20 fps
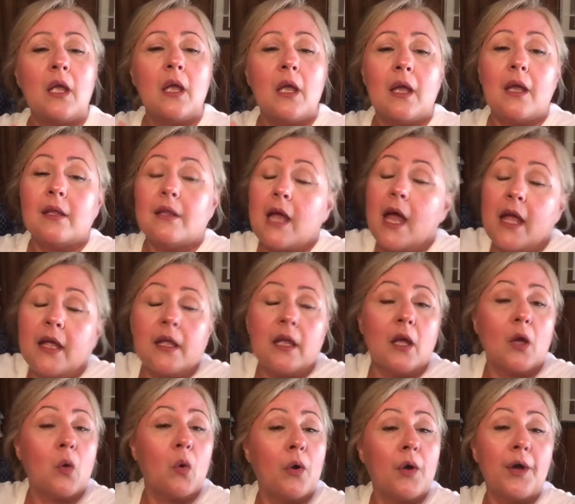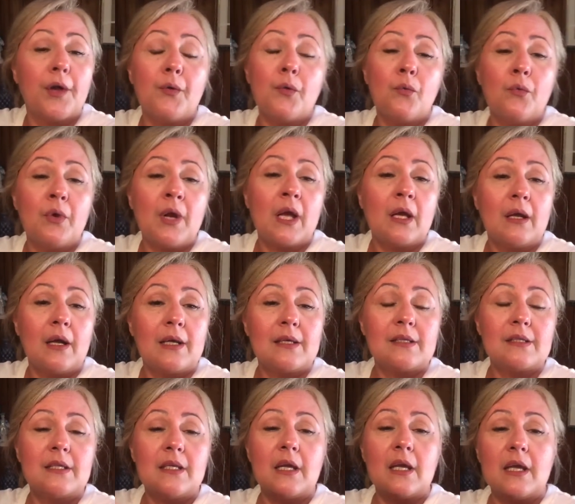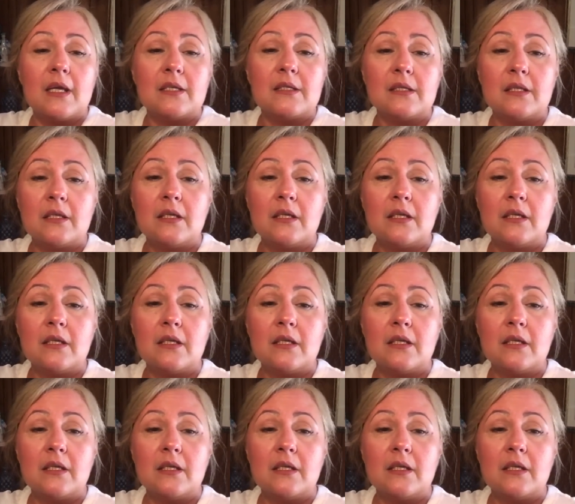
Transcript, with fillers: eh, hay que escoger una, así es.